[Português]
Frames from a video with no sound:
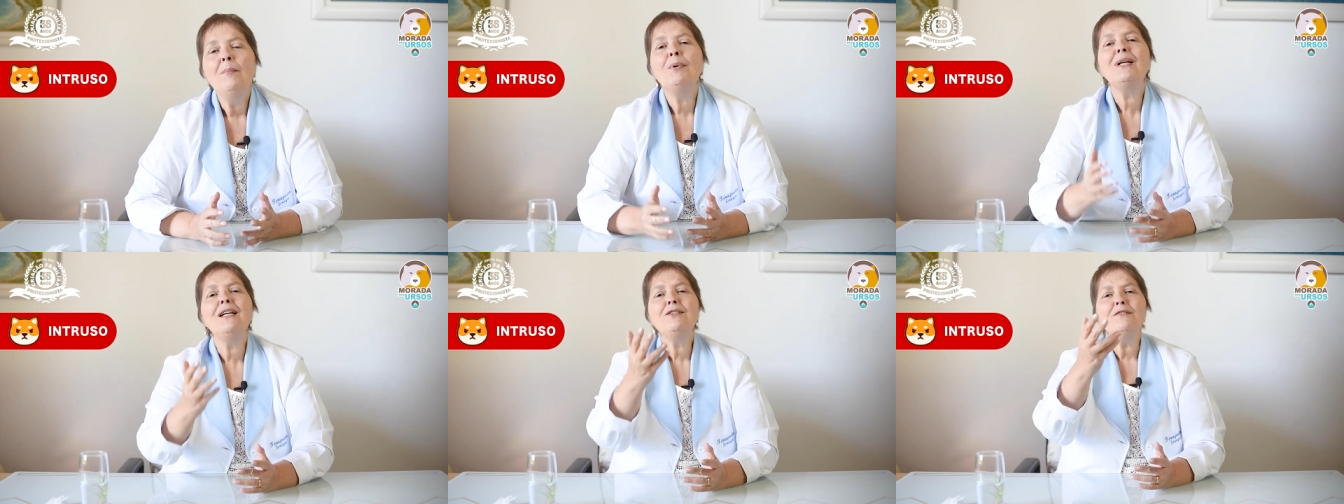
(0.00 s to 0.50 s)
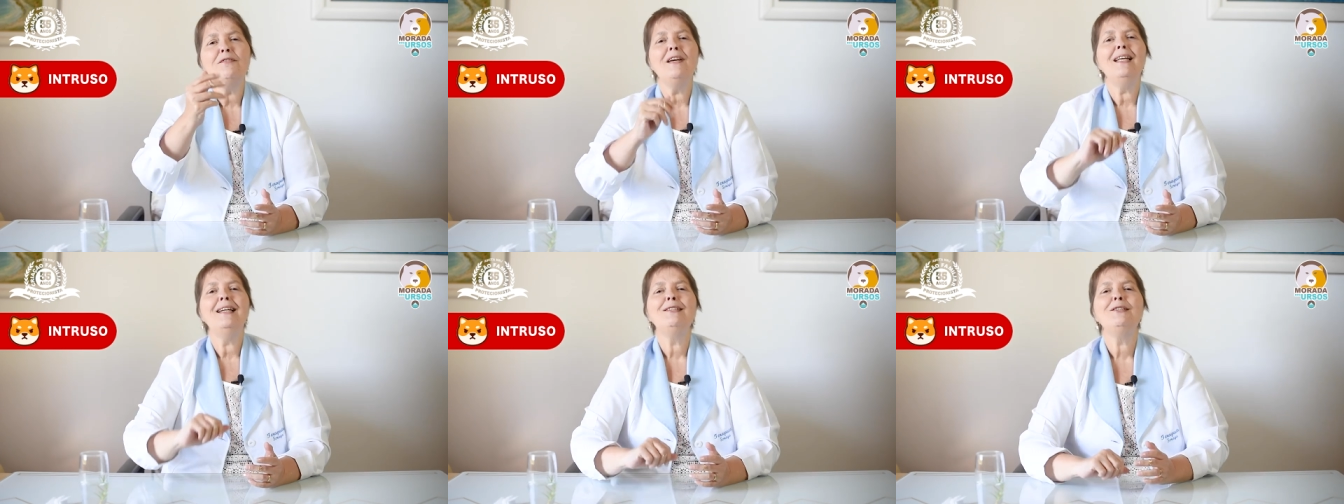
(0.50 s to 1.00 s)
Porque é
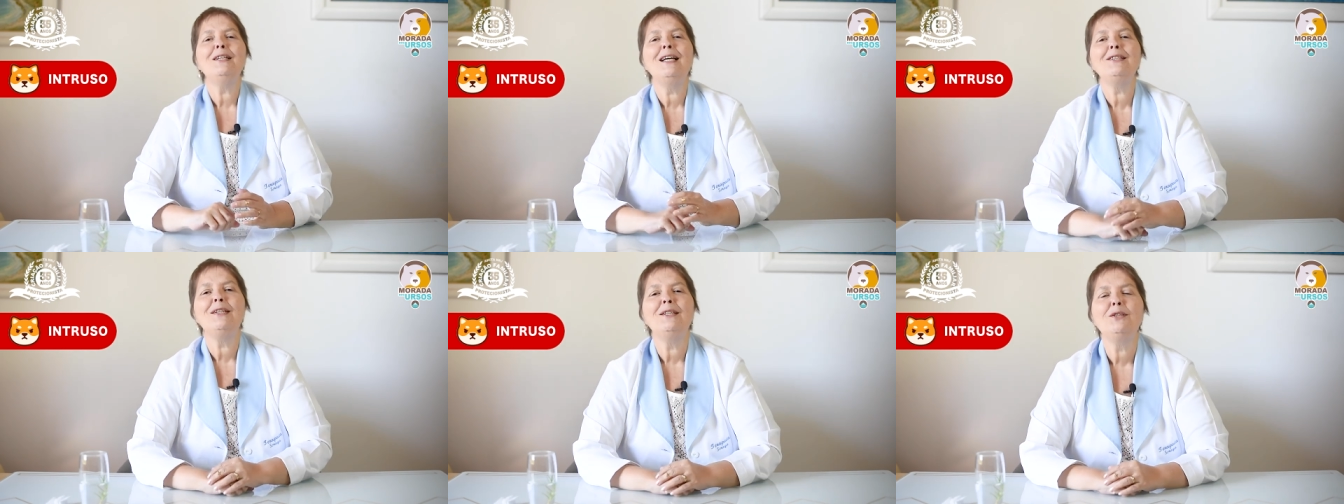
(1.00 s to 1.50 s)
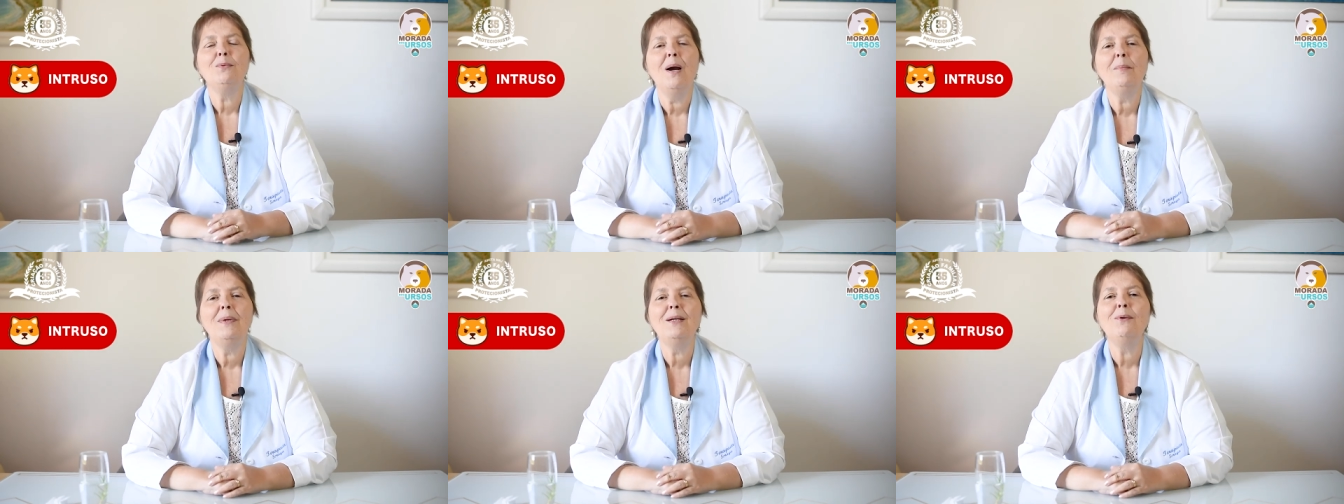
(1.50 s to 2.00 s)
diferente, né, gente? O
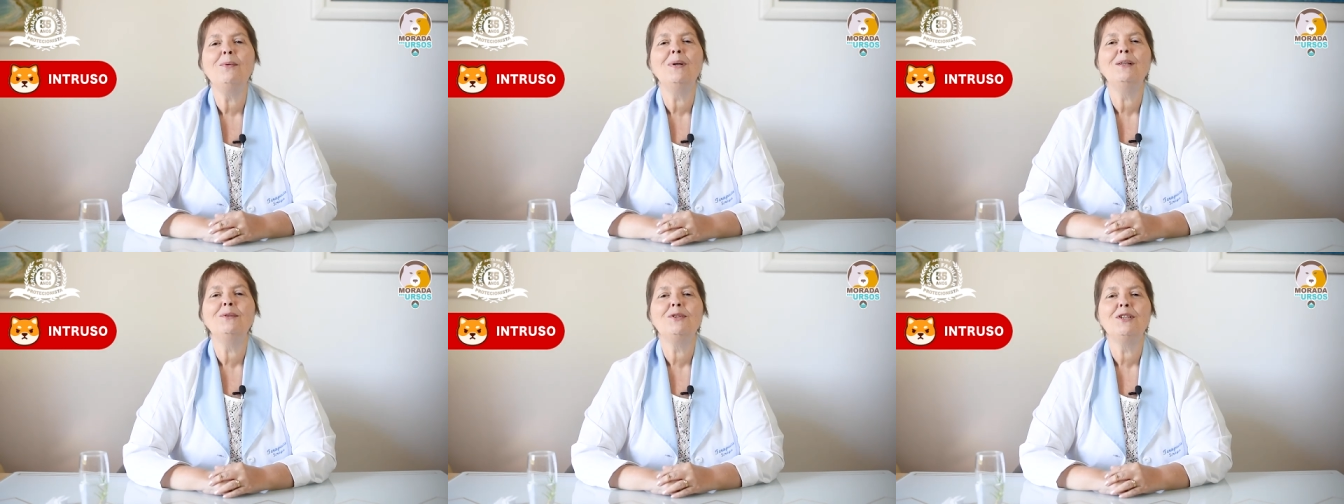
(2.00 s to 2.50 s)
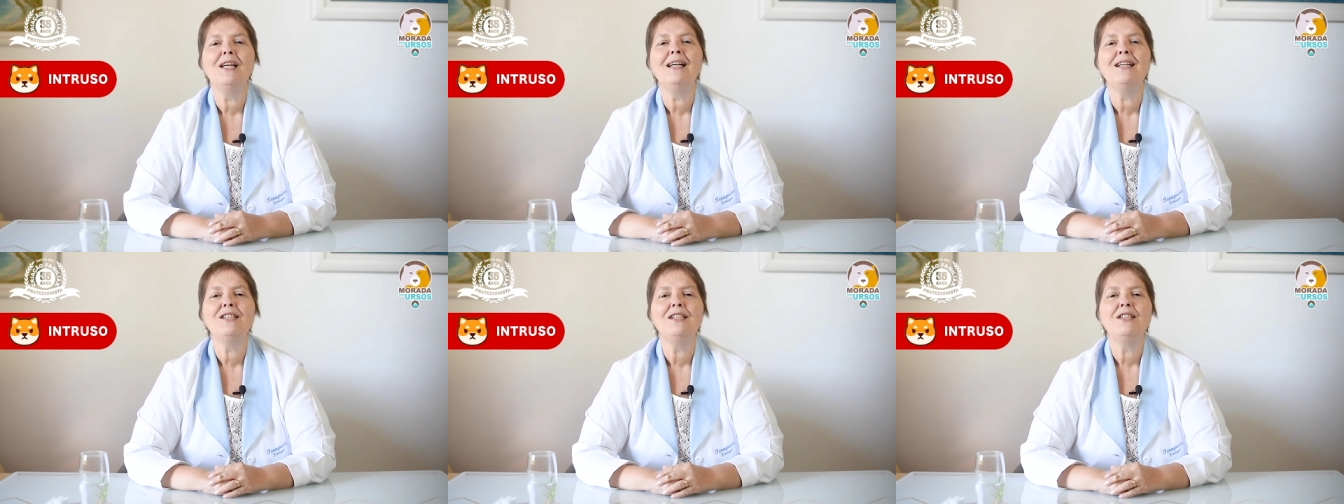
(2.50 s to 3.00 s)
amigo quando
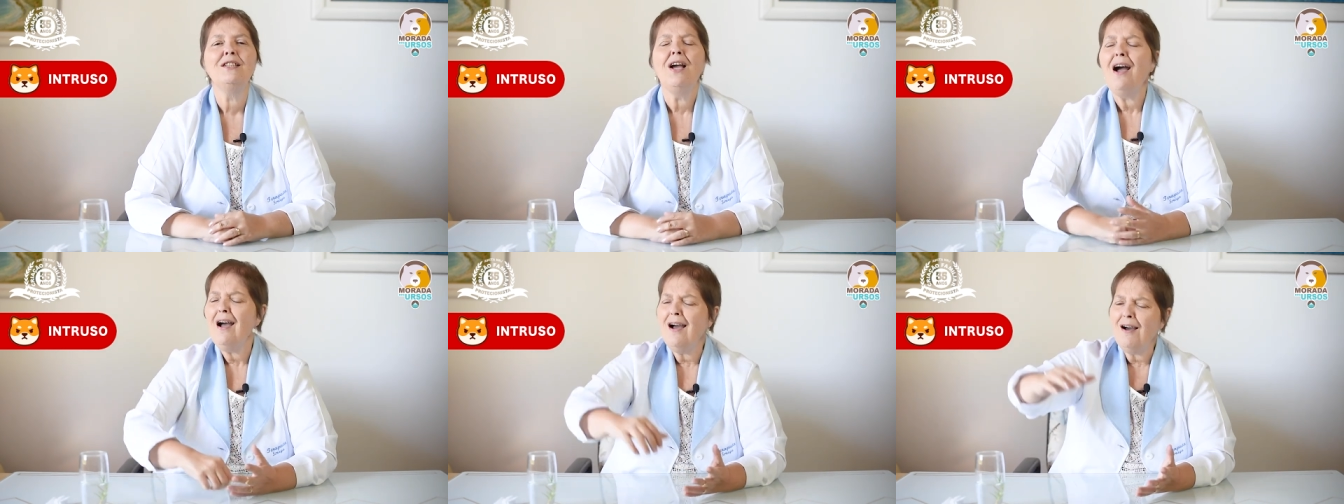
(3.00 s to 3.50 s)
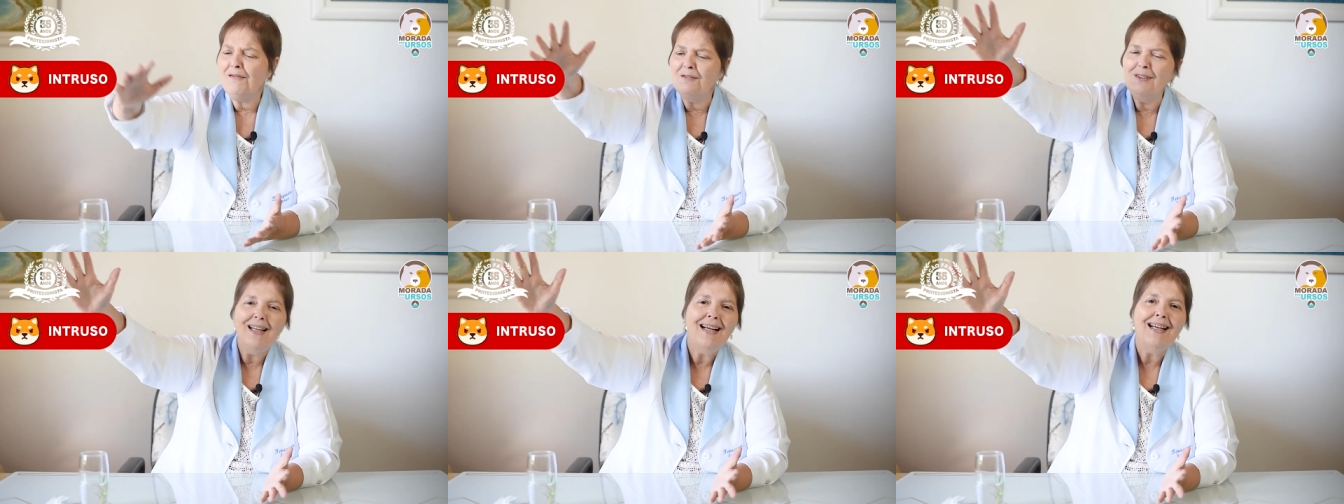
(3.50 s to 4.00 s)
chega, a gente, ah,
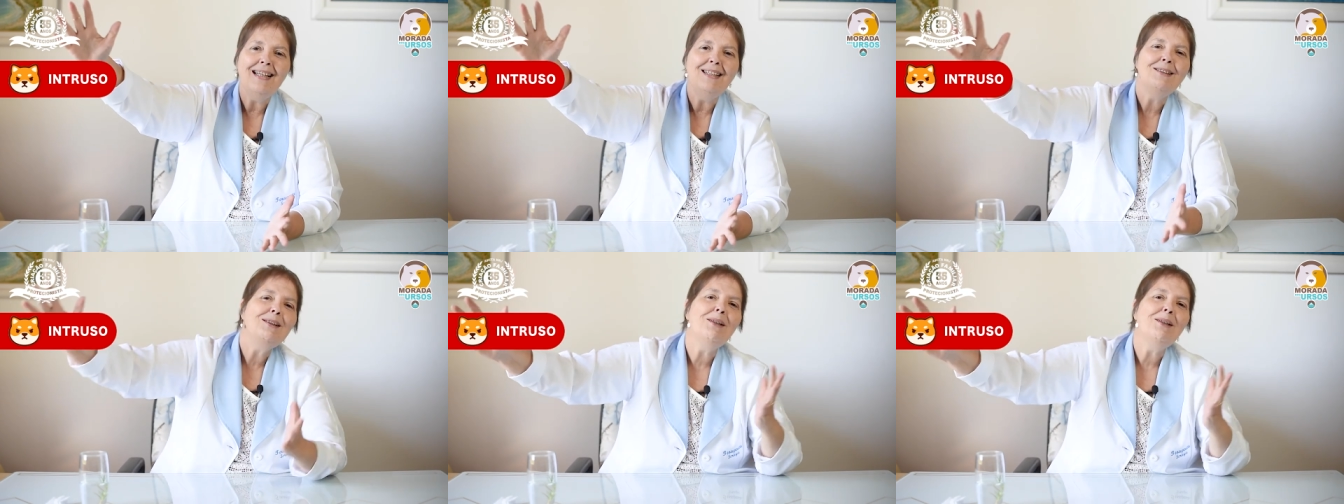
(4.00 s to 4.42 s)
fulano,